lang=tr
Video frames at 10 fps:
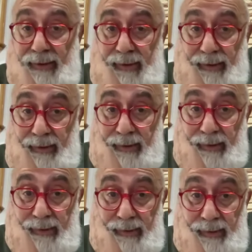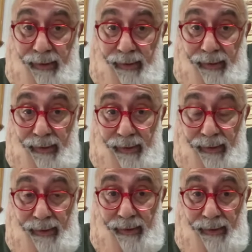Ee,
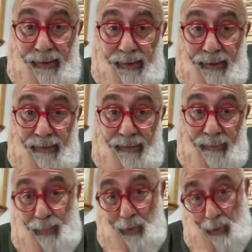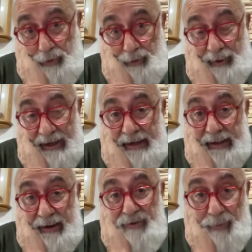bu
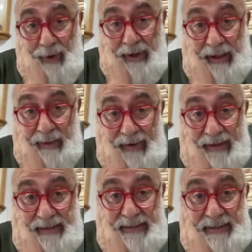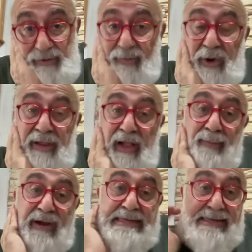koşullarda yani Cumhuriyet Halk Partisi, Cumhuriyet
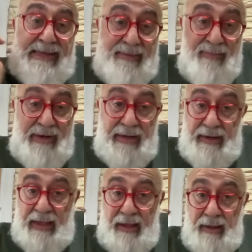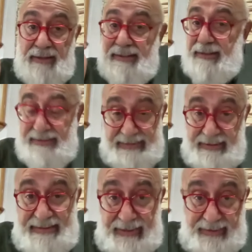Halk Partisi kimliğine sıkı
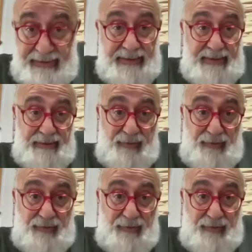sıkı sarıldığı